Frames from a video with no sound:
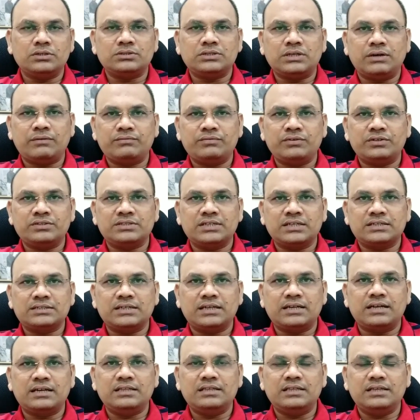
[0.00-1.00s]
సాఫ్ట్వేర్
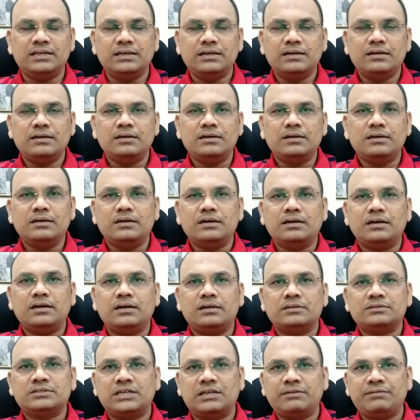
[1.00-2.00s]
సెక్టార్ అనేది
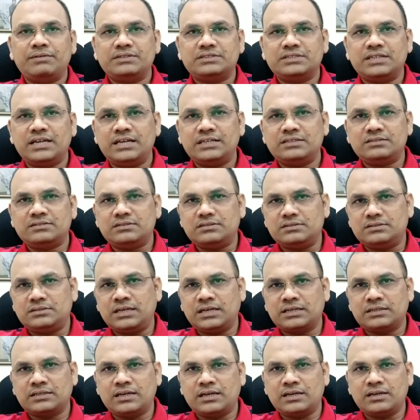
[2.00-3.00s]
సర్వీస్ సైడ్
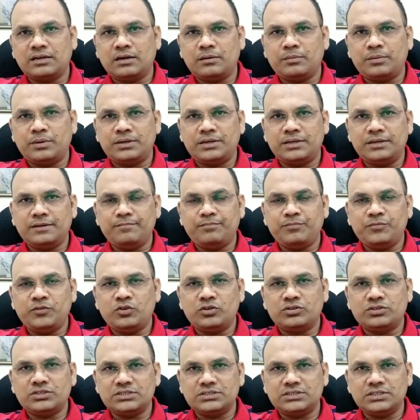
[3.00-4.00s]
సెక్టార్ కాబట్టి ఇది
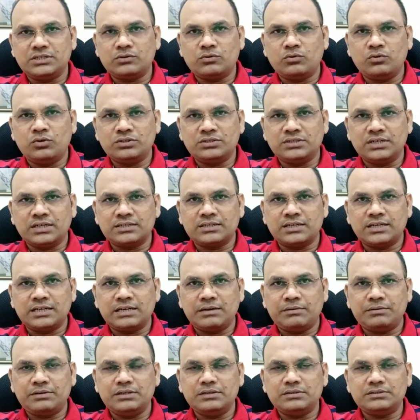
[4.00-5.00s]
వచ్చేసి కోర్ సెక్టార్
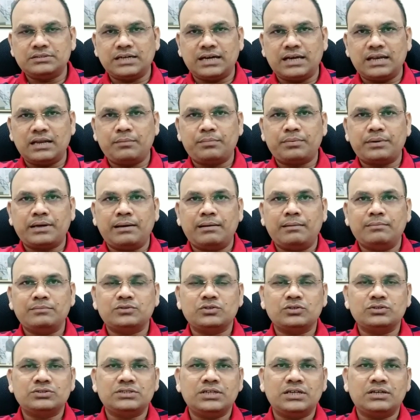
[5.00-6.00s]
కాబట్టి చాలా
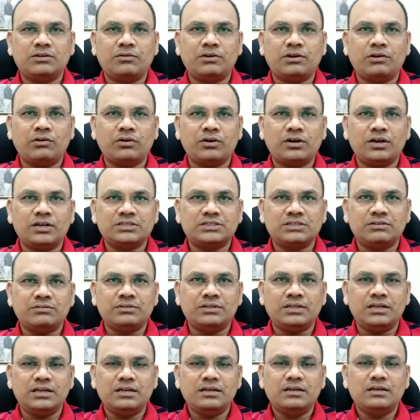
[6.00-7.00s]
ప్రాబ్లమ్స్ వచ్చేటువంటి అవకాశం
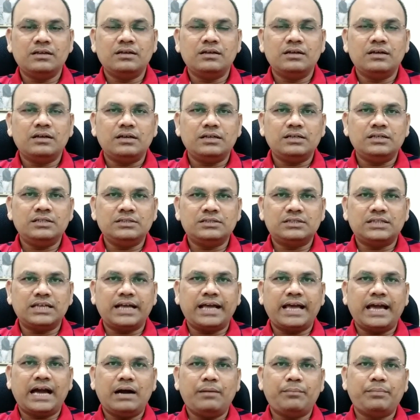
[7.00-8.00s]
ఉంది ఇంత
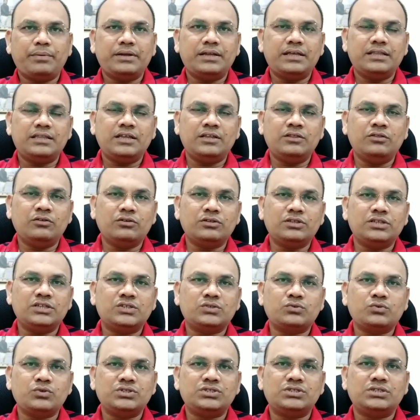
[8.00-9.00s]
గ్యాప్ అనేది ఎందుకు
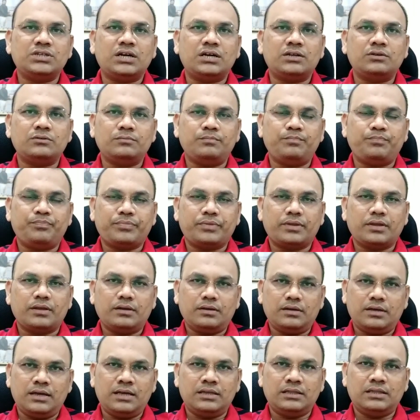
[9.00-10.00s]
తీసుకొచ్చారు
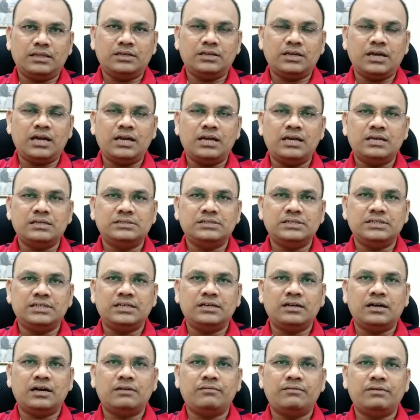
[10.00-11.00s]
అయితే
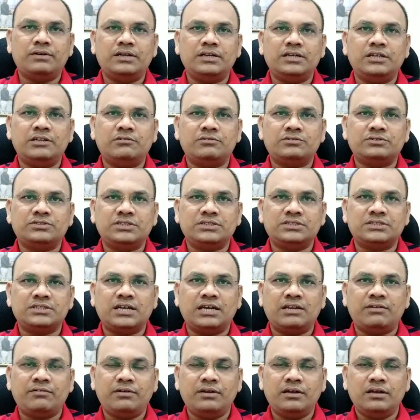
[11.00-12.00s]
ఏఐసిటీ కానివ్వండి యూనివర్సిటీస్
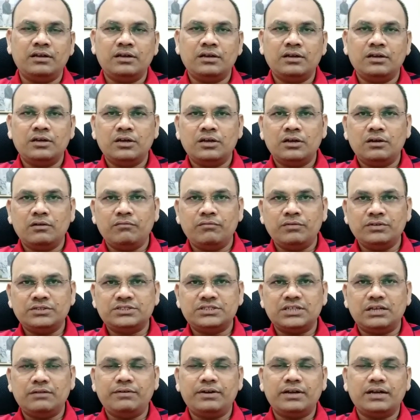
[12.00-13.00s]
కానివ్వండి
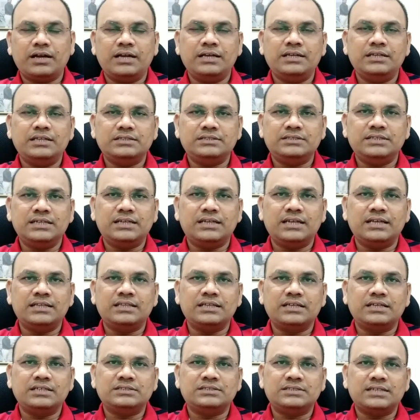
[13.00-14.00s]
విచ్చలవిడిగా ఇన్ని సీట్లు
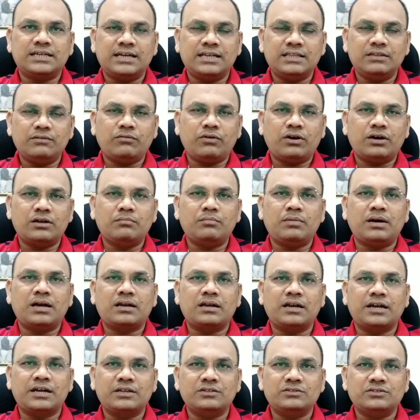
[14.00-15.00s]
ఎందుకు ఇచ్చారనేది వారు
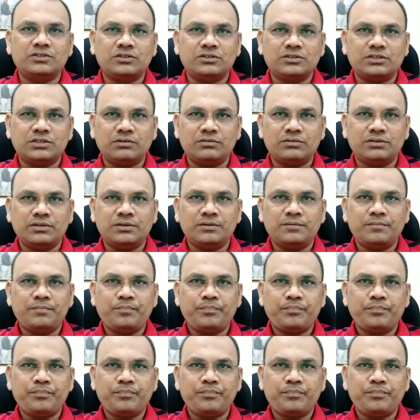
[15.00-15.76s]
మాట్లాడటం జరుగుతూ ఉంది